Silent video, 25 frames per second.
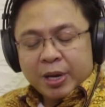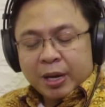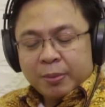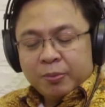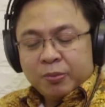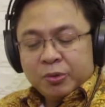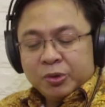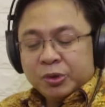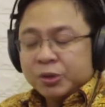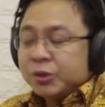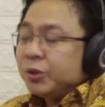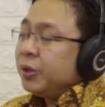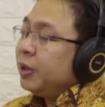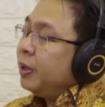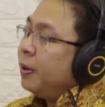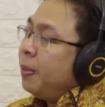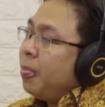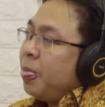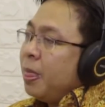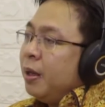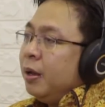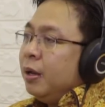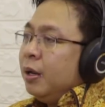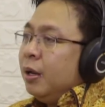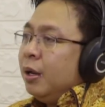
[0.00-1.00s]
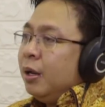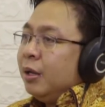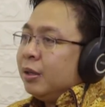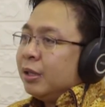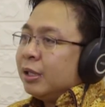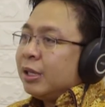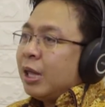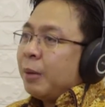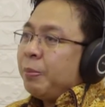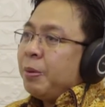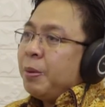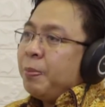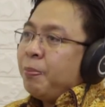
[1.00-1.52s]
yang muncul.
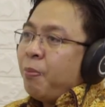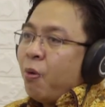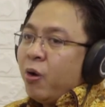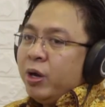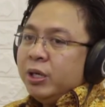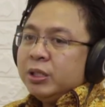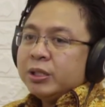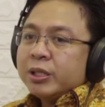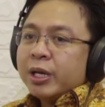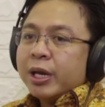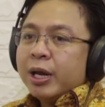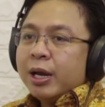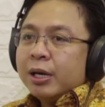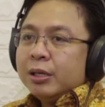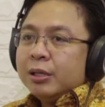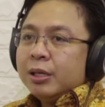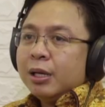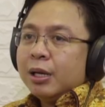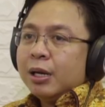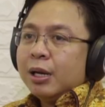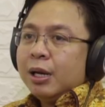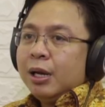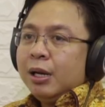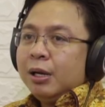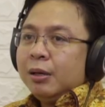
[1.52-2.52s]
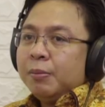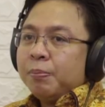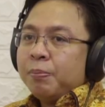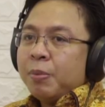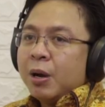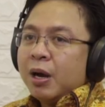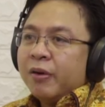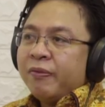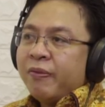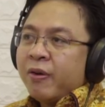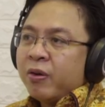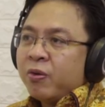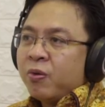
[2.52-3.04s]
Tetapi poin saya adalah
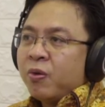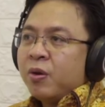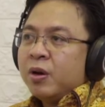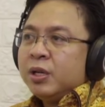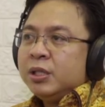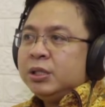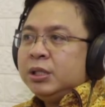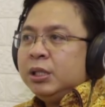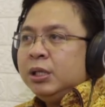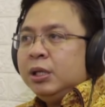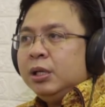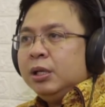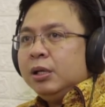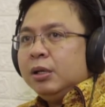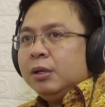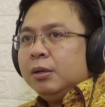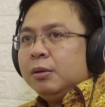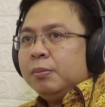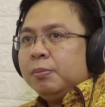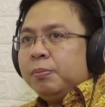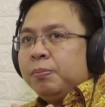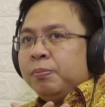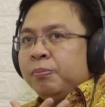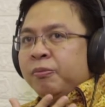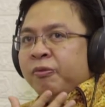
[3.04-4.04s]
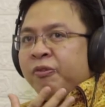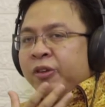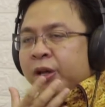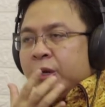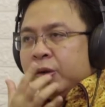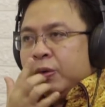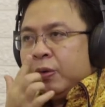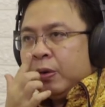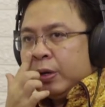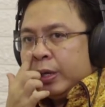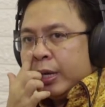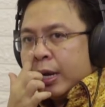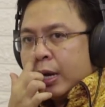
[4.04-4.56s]
Pak Farul Razi
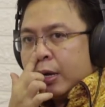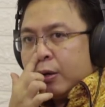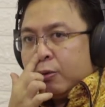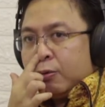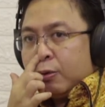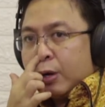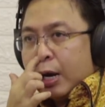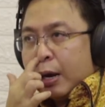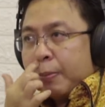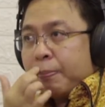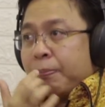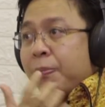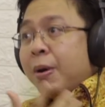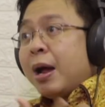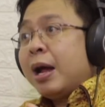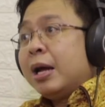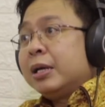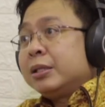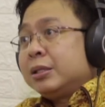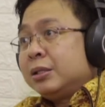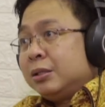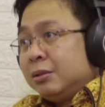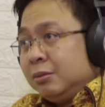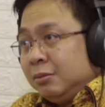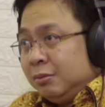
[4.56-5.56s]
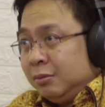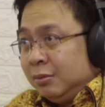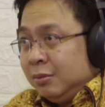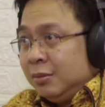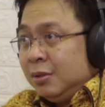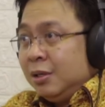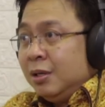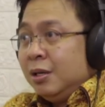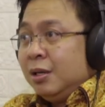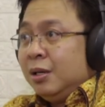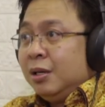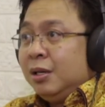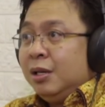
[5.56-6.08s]
figur yang kurang pas
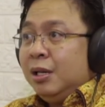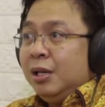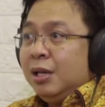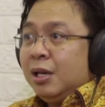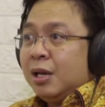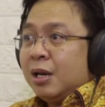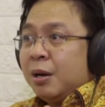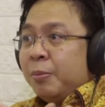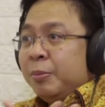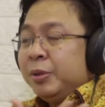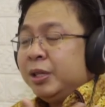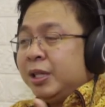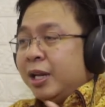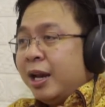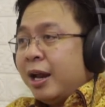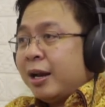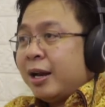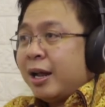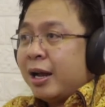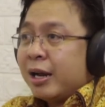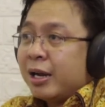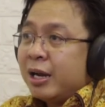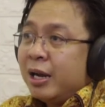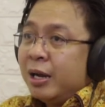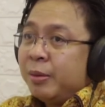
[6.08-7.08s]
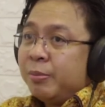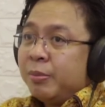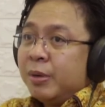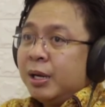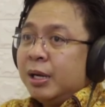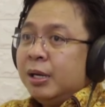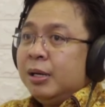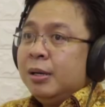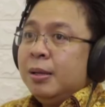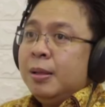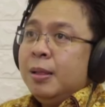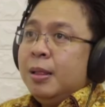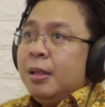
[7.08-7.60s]
di Kementerian
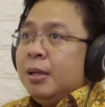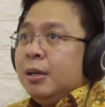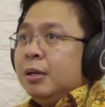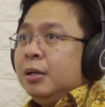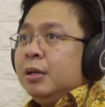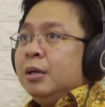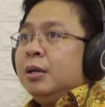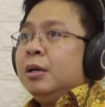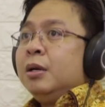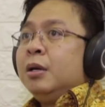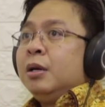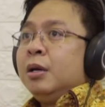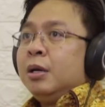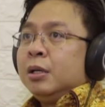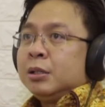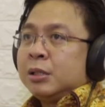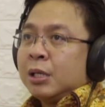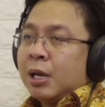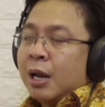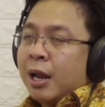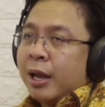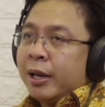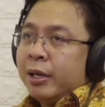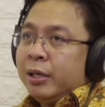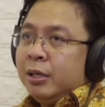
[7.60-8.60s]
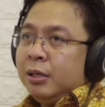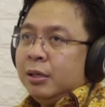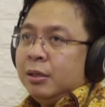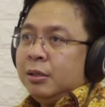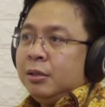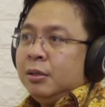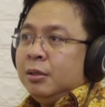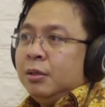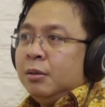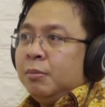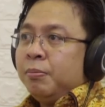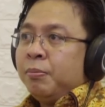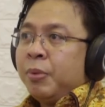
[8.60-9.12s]
Agama selain
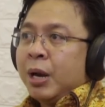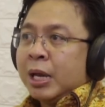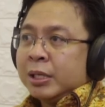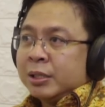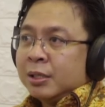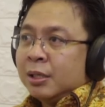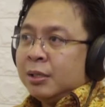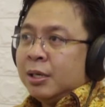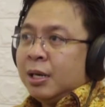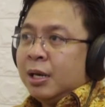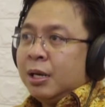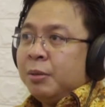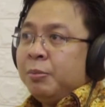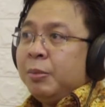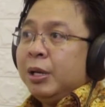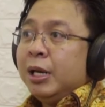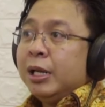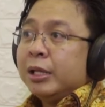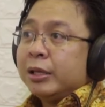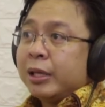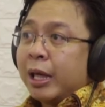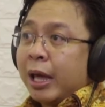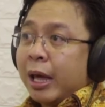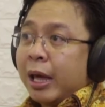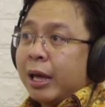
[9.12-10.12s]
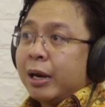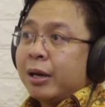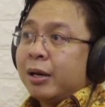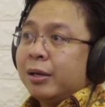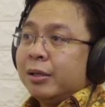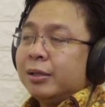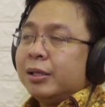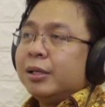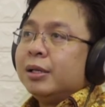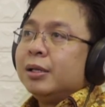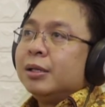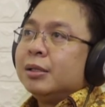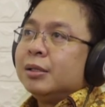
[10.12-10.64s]
berasal dari militer
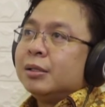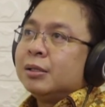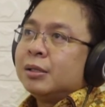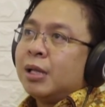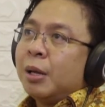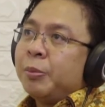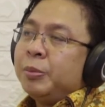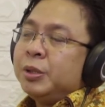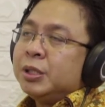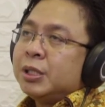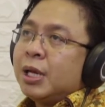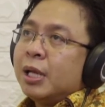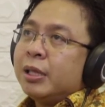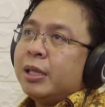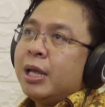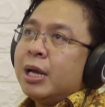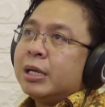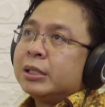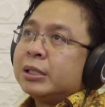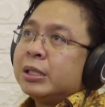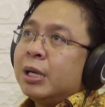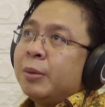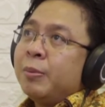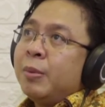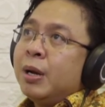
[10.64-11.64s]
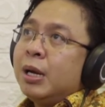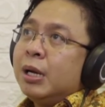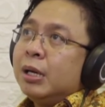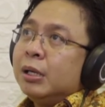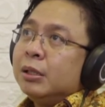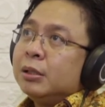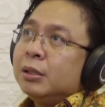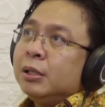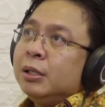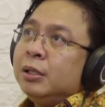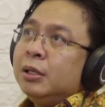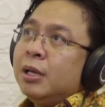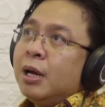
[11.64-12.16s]
gitu ya. Tapi saat yang sama
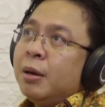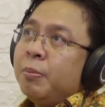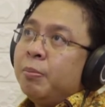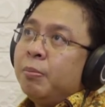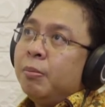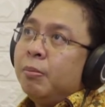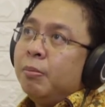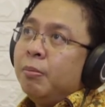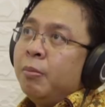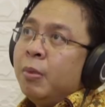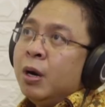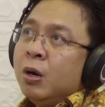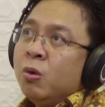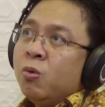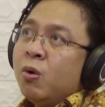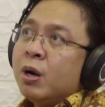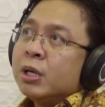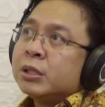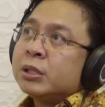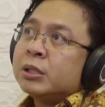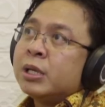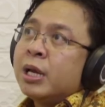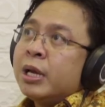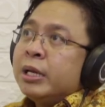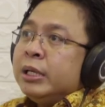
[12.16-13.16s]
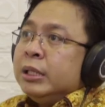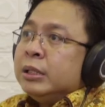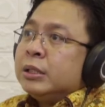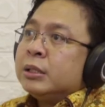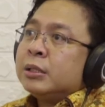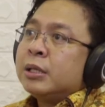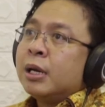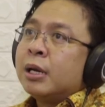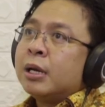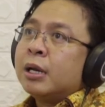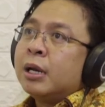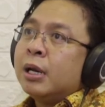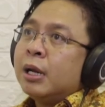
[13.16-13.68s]
tidak menguasai
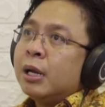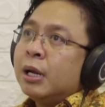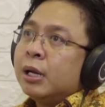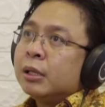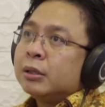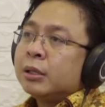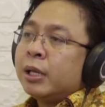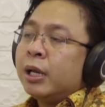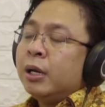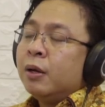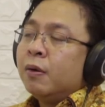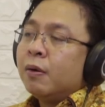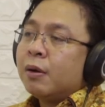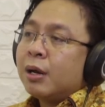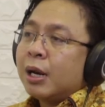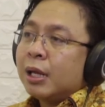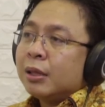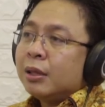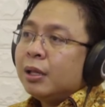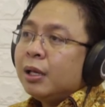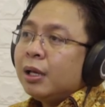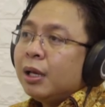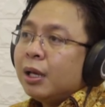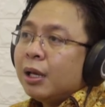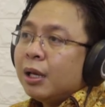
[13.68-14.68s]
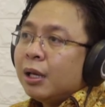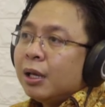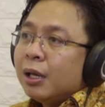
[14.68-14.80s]
secara teknokratik